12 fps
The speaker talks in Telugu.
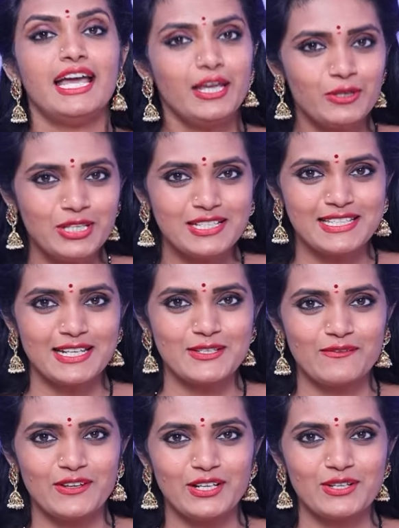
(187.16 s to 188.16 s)
అయోధ్య
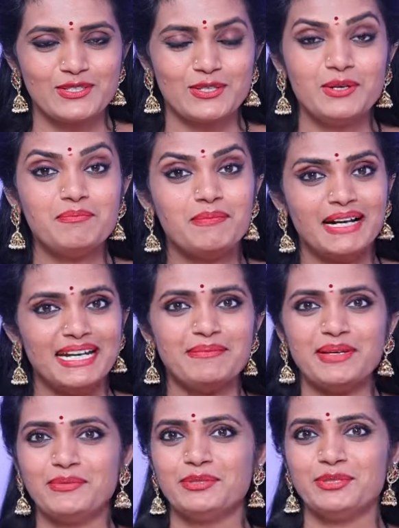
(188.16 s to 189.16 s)
సిరీస్ ఆఫ్ వీడియోస్తో మళ్ళీ
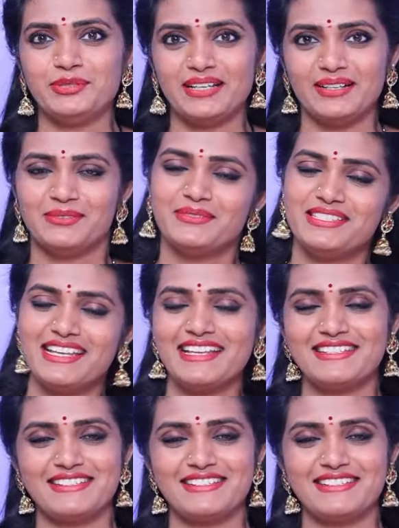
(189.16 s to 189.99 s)
మీ ముందుంటాను జై